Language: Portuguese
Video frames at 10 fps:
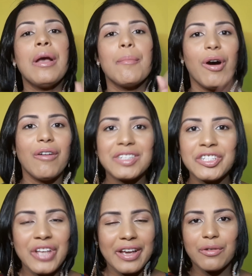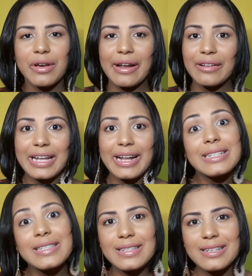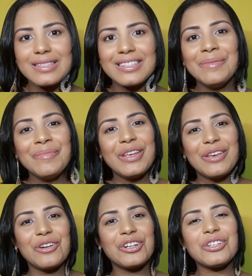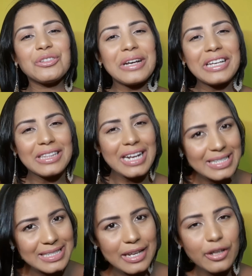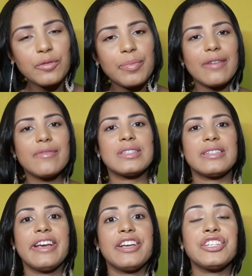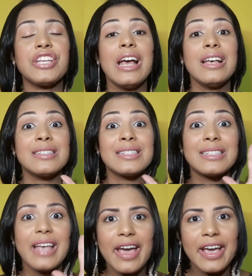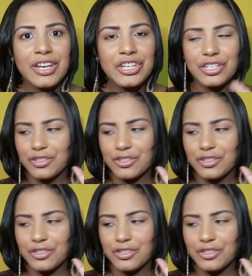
Bom, você está aqui no canal da Nath Cincy e hoje eu estou aqui trazendo para vocês seis,